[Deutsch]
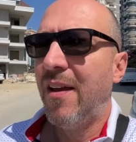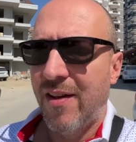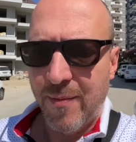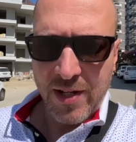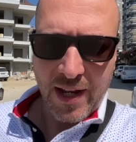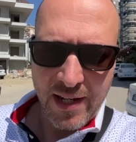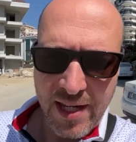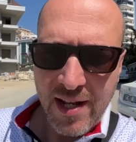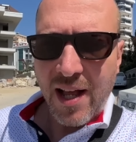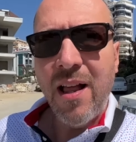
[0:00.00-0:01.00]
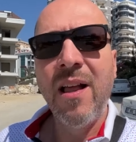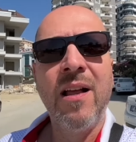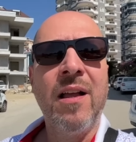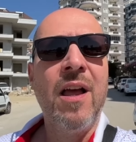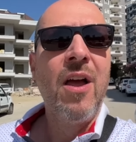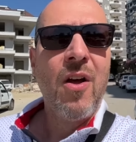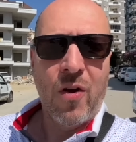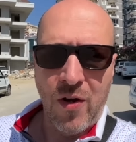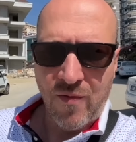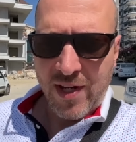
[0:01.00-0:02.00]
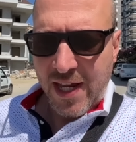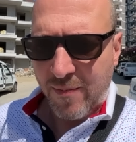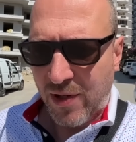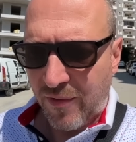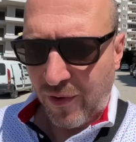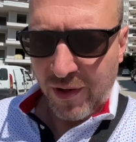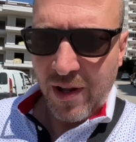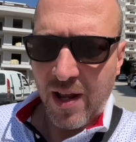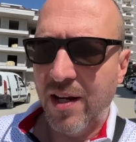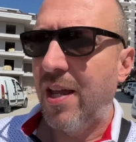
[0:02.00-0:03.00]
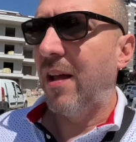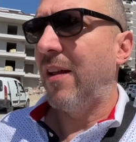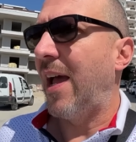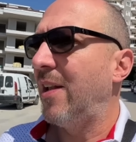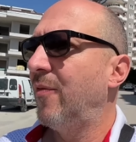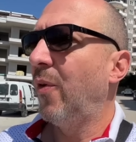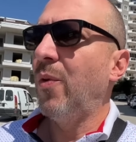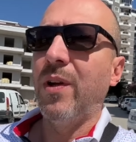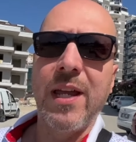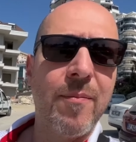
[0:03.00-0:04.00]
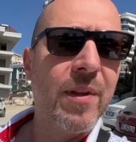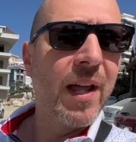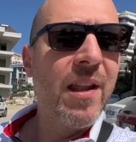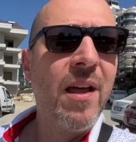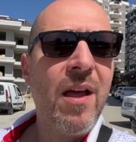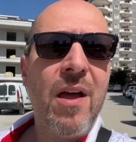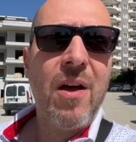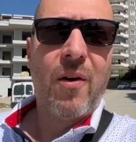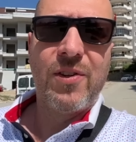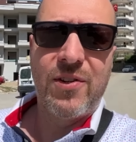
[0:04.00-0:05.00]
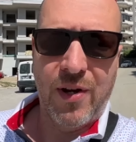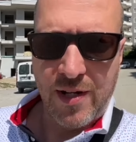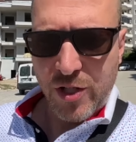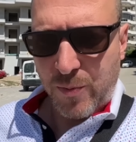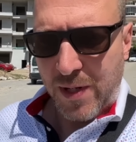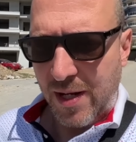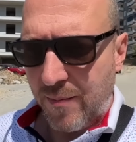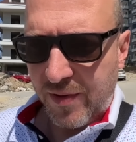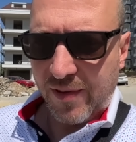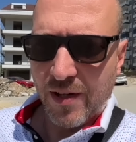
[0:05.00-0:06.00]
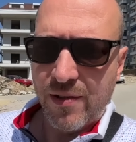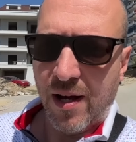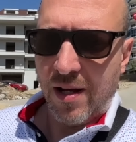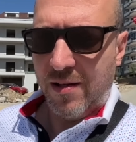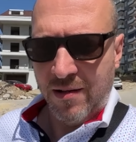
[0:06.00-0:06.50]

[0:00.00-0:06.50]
Wir haben ja drei Kinder, können wir jedem davon eine eigene Wohnung geben dann und die können dann später ein bisschen, ja,